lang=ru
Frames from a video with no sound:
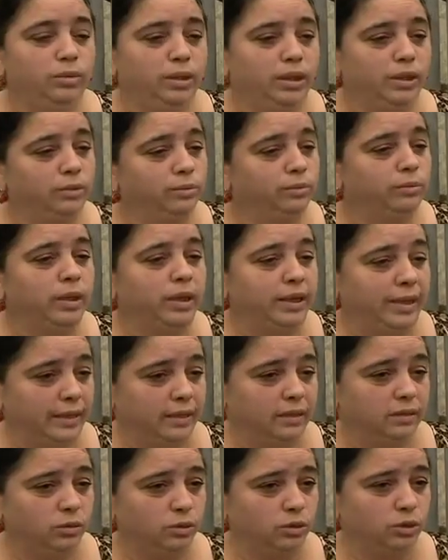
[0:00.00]
меня
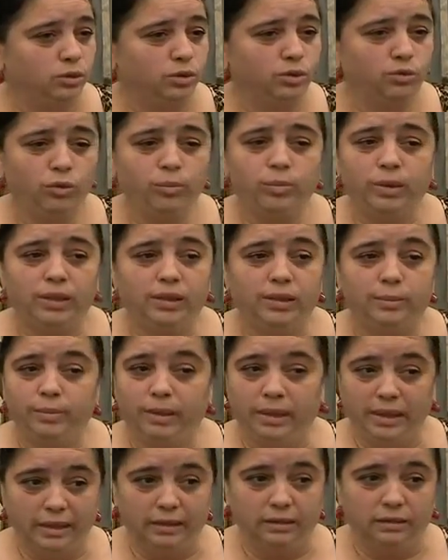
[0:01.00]
болеет, то есть у него белый
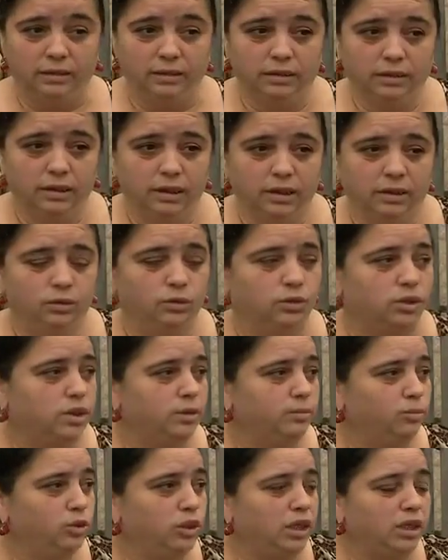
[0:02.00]
билет. То
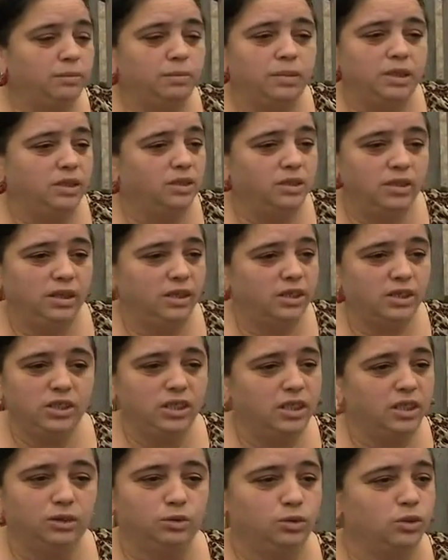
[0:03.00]
есть ему не отметить день
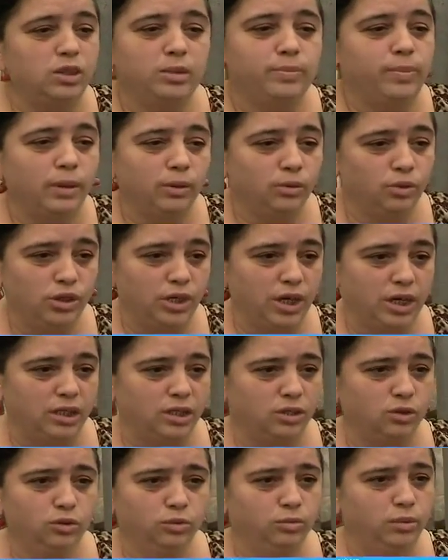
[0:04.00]
рождения, то есть не
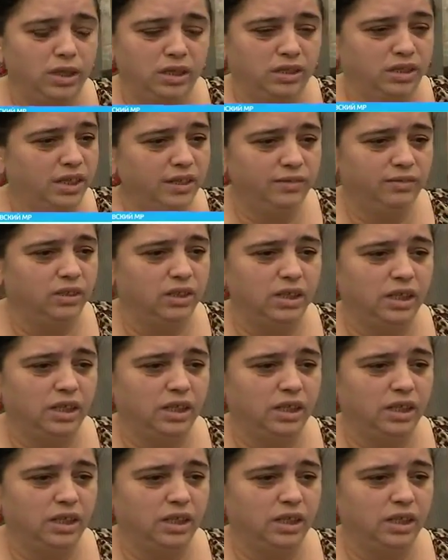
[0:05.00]
получается. Он у меня нервный,